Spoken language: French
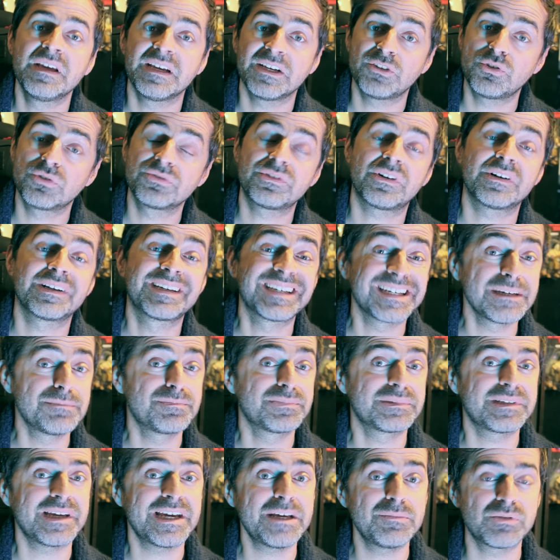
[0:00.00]
Et donc dans
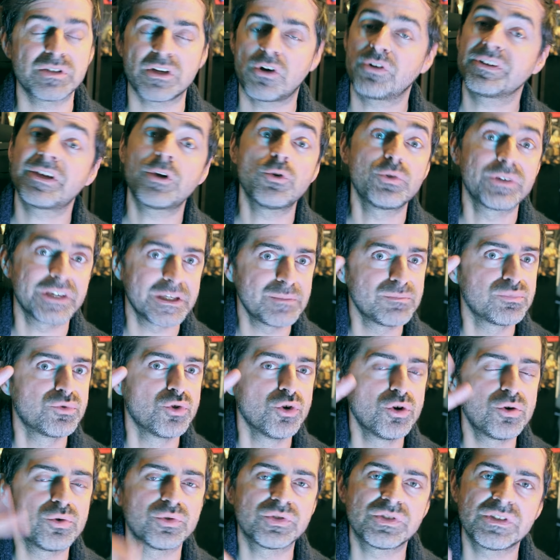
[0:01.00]
Crypt Tapes, alors il y a eu Crypt
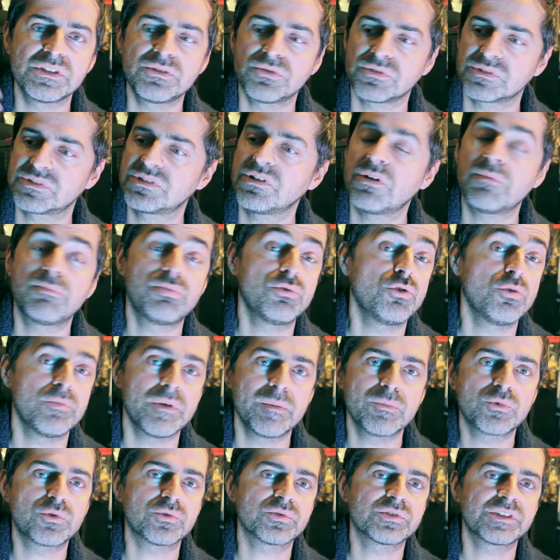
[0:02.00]
2 aussi, donc c'est un peu le
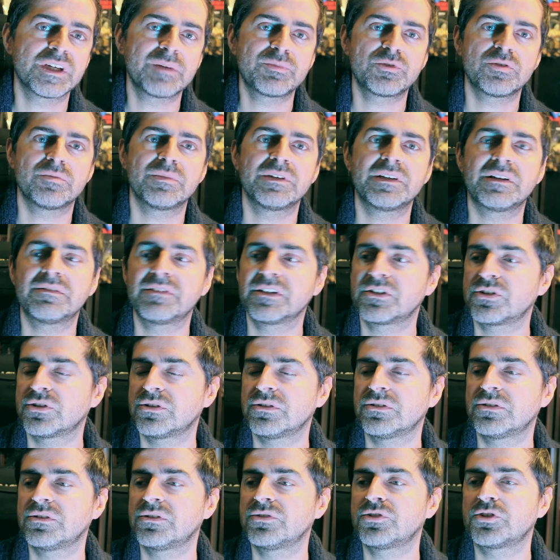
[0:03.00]
même concept, mais avec
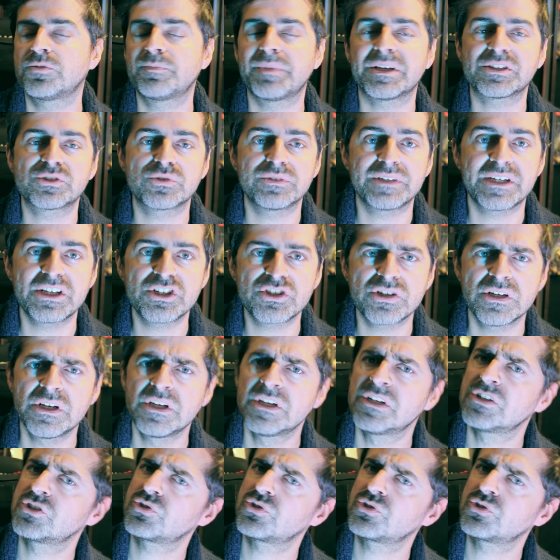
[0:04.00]
un, autre personnage.